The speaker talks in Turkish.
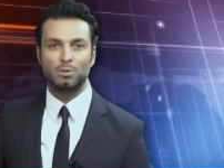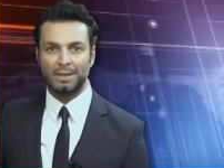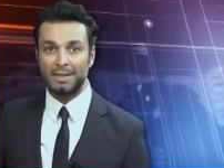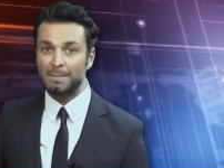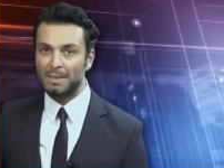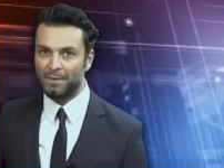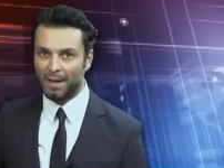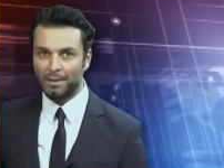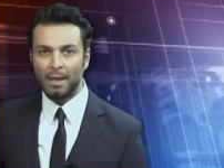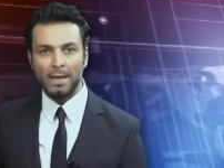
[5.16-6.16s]
üzerine hizmet
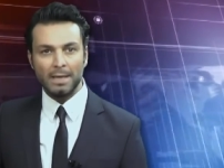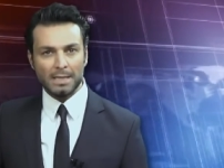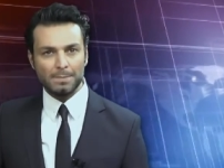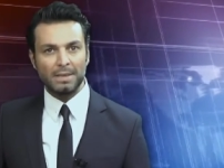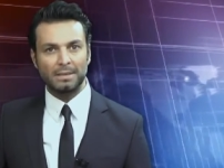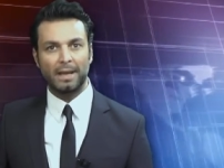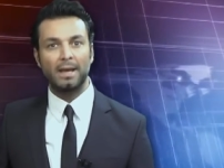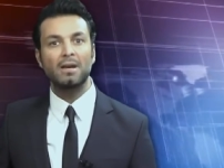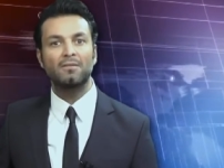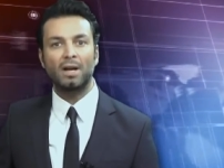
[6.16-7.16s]
veren İzmir'de
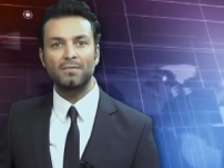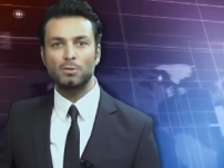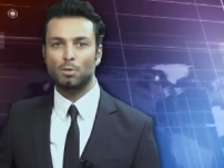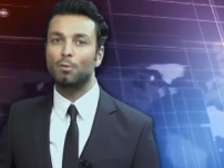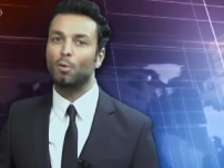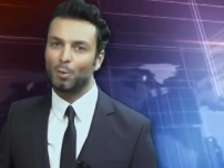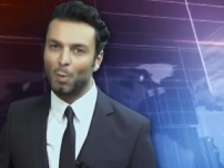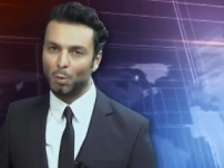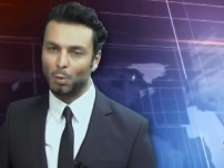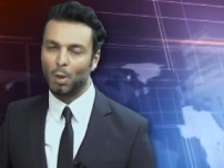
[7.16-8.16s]
Farfison'a konuk
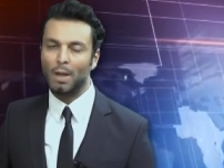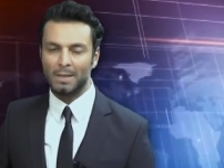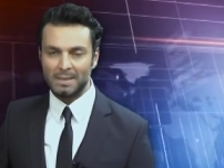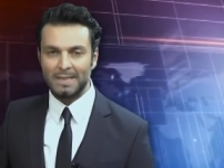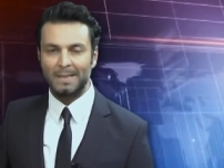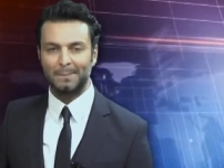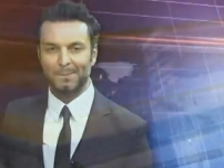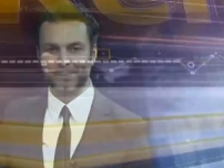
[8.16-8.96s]
olduk. İzleyelim.